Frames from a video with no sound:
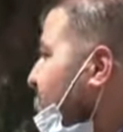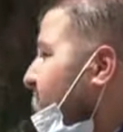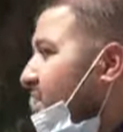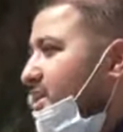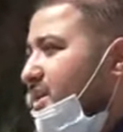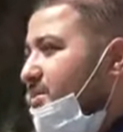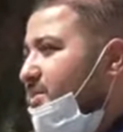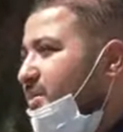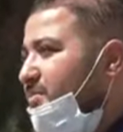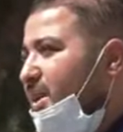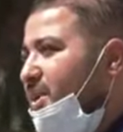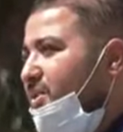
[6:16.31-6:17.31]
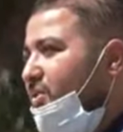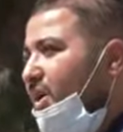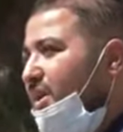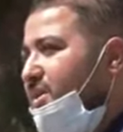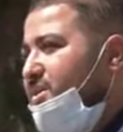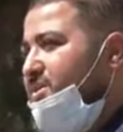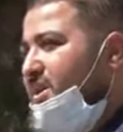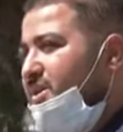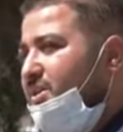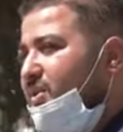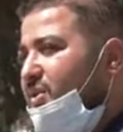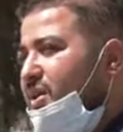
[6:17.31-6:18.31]
إيه، بنأمل انه حدا
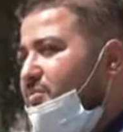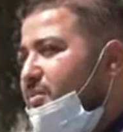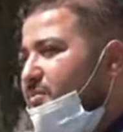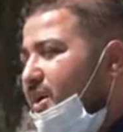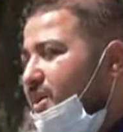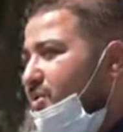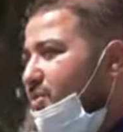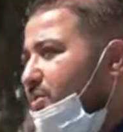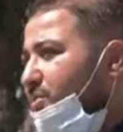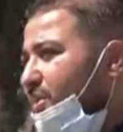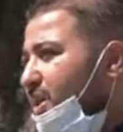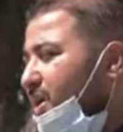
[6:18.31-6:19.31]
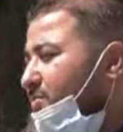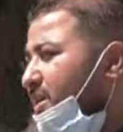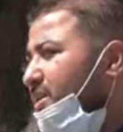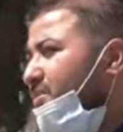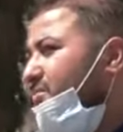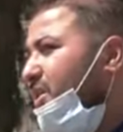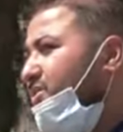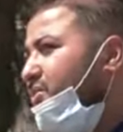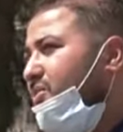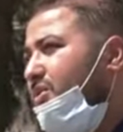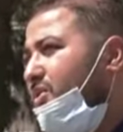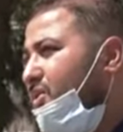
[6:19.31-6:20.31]
يساعدنا ولو بمعلومه واحنا عاملين برضه